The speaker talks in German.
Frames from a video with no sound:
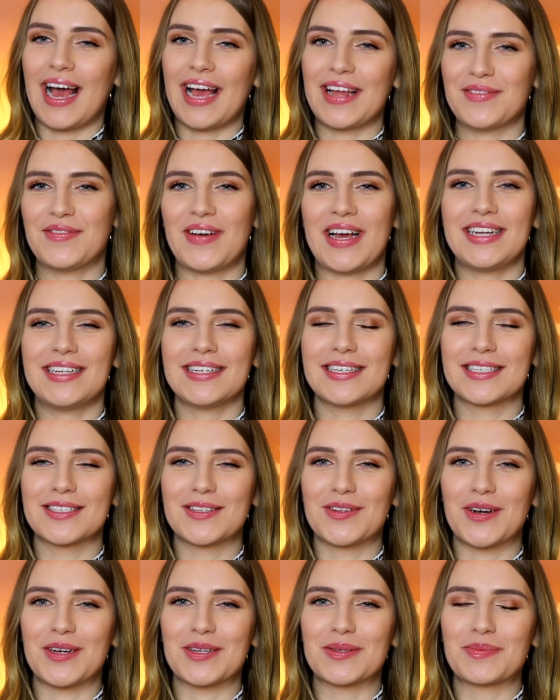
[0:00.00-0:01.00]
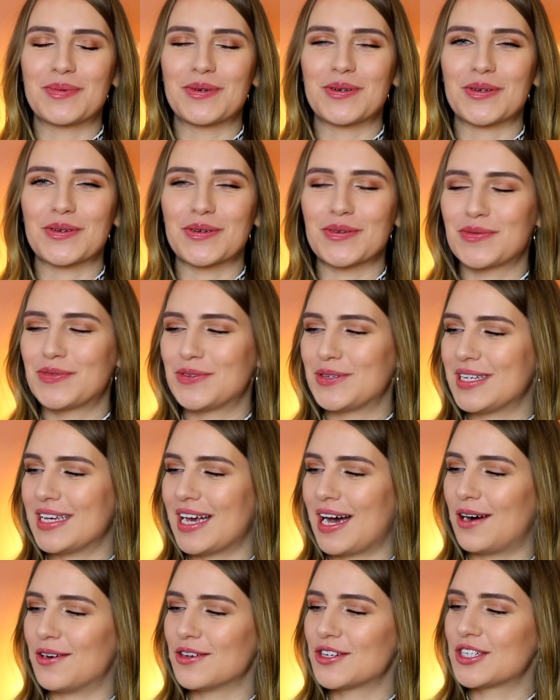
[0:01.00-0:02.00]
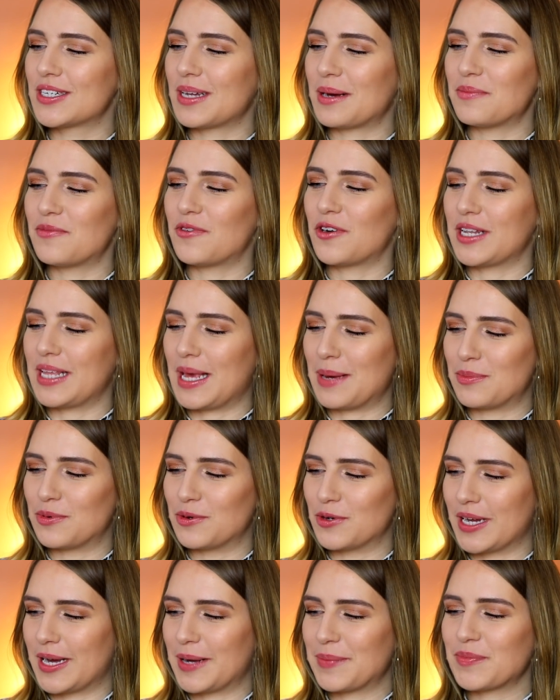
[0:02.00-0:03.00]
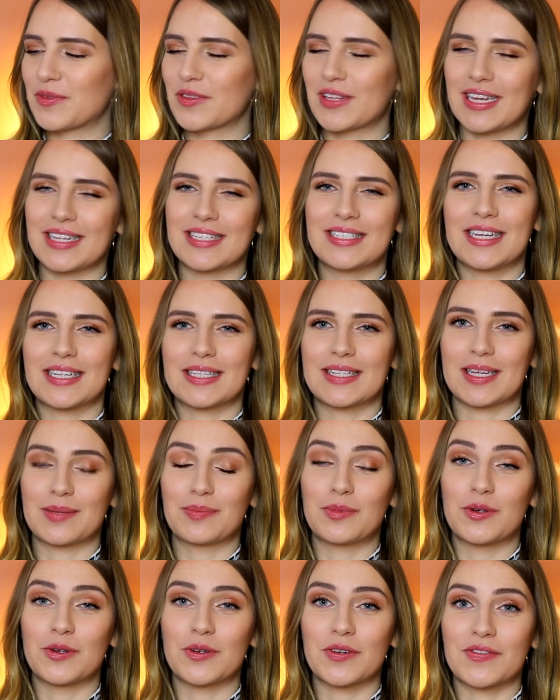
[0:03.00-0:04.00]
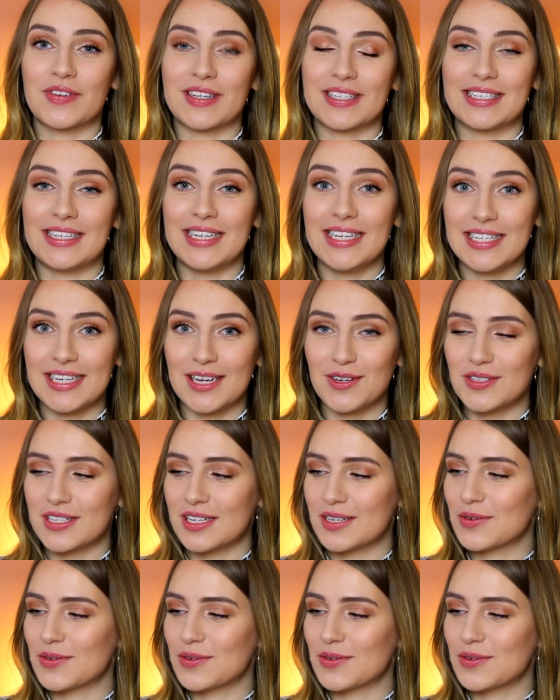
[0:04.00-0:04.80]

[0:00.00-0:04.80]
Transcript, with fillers: Ein weiteres neues Produkt für die Haut stammt von Yepoda. das ist jetzt das Produkt, was nicht aus der